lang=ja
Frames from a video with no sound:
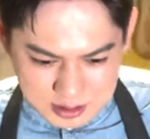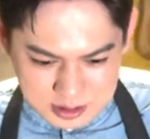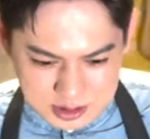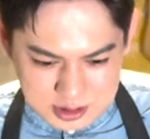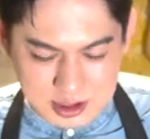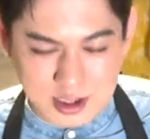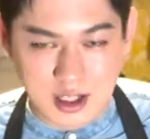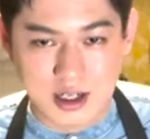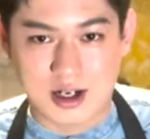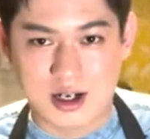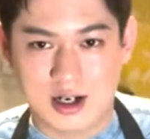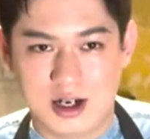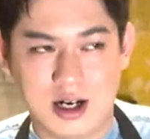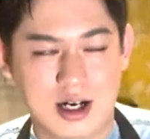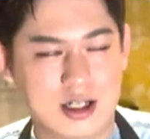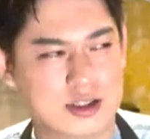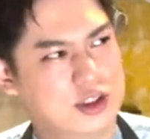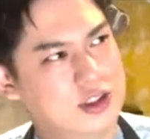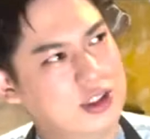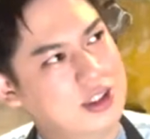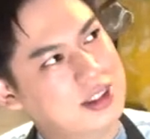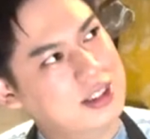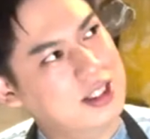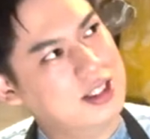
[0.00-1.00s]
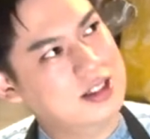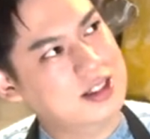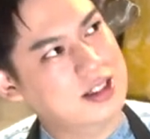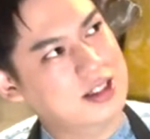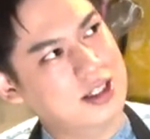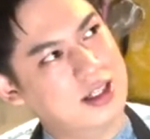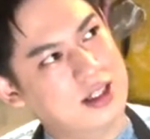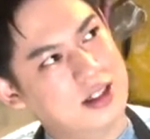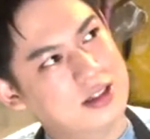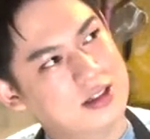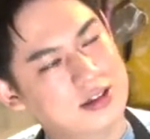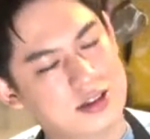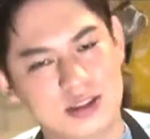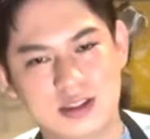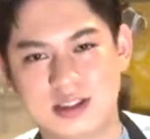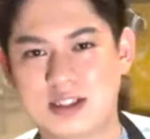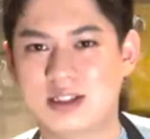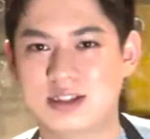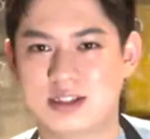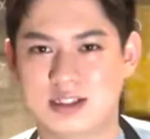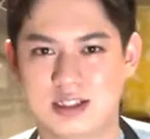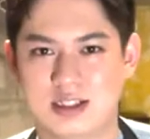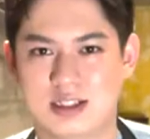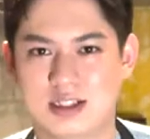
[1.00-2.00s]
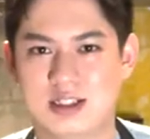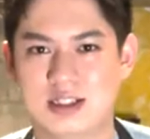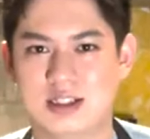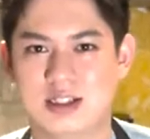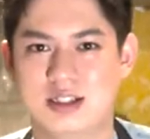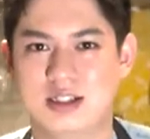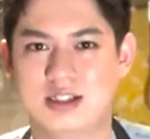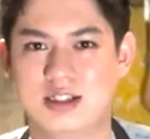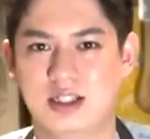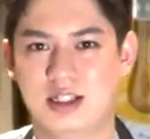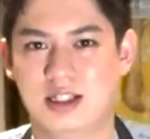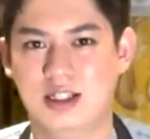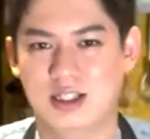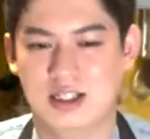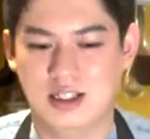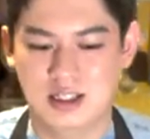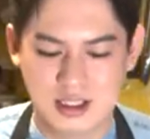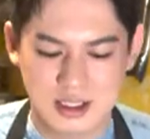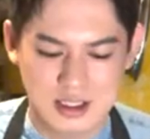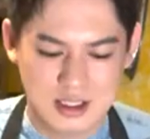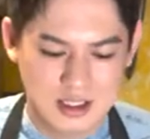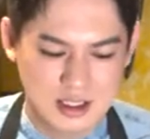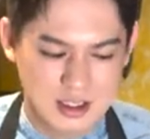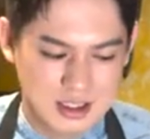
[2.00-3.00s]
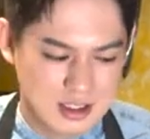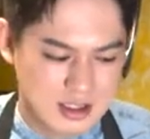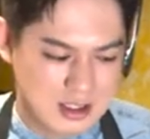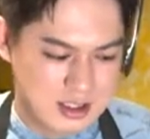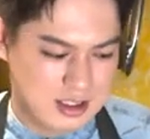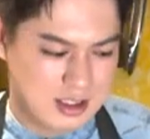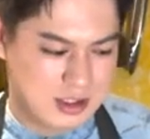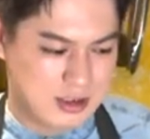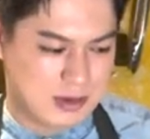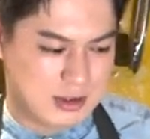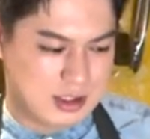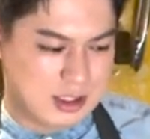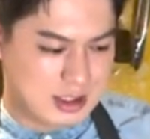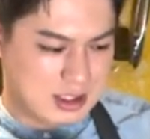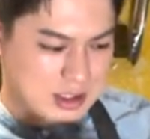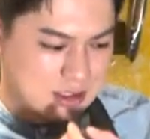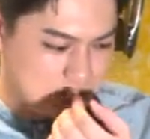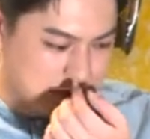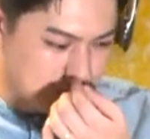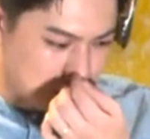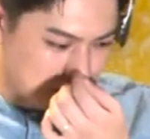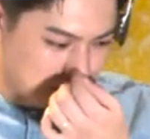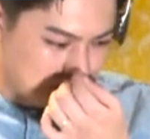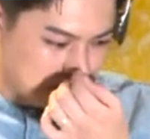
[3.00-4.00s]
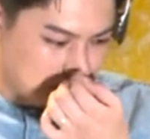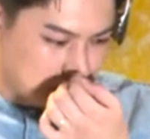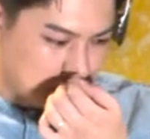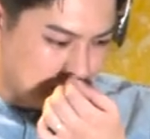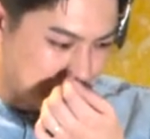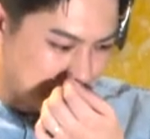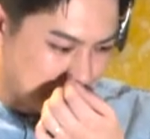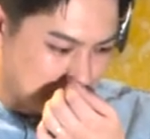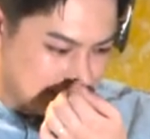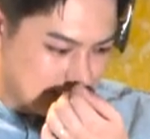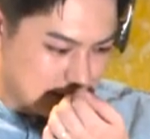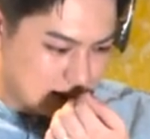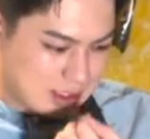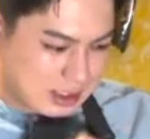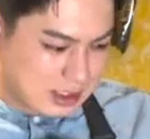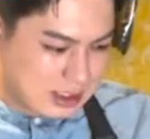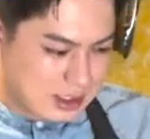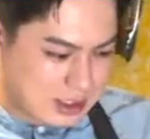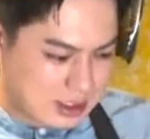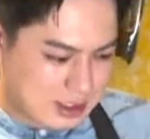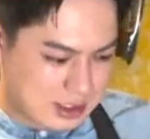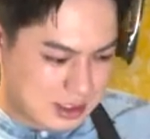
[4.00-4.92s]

2日か、あ、1日かな ?1 日に家を出て、ちょうどそれか